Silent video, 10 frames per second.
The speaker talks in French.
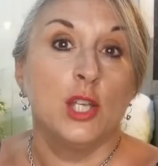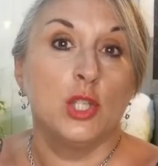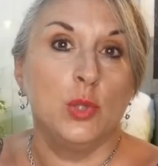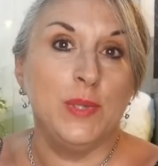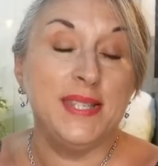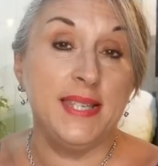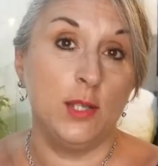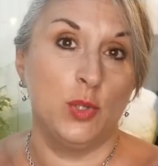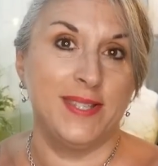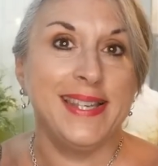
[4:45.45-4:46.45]
Celui-ci
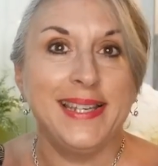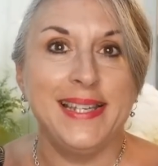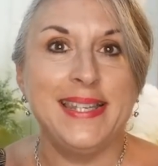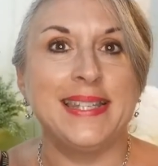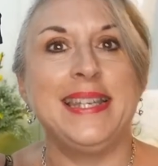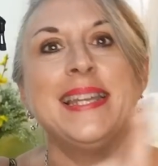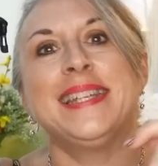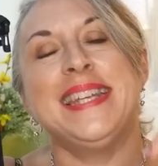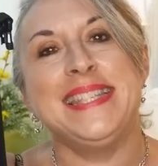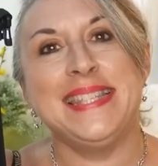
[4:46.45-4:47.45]
est de 5 litres. Il
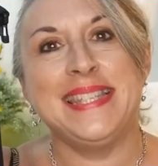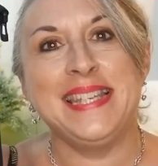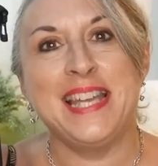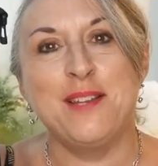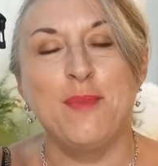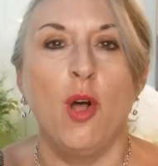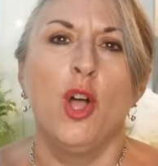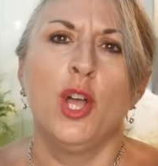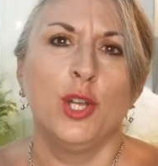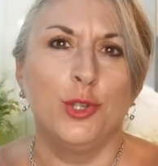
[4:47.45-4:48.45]
en existe
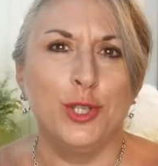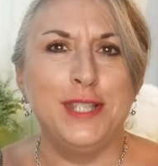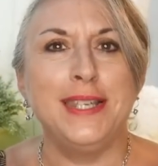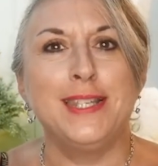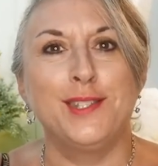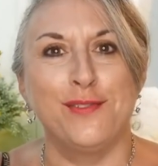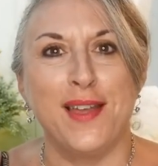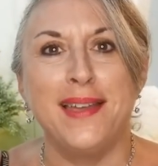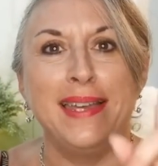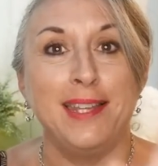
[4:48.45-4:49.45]
également de 10,
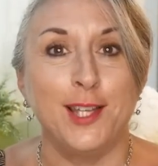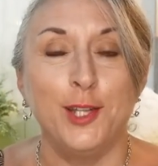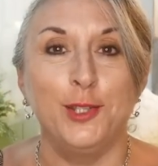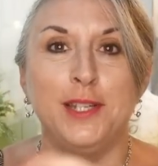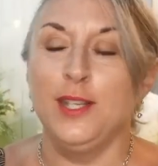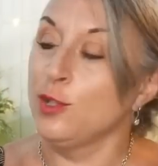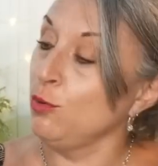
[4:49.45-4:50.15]
20 et 30 litres.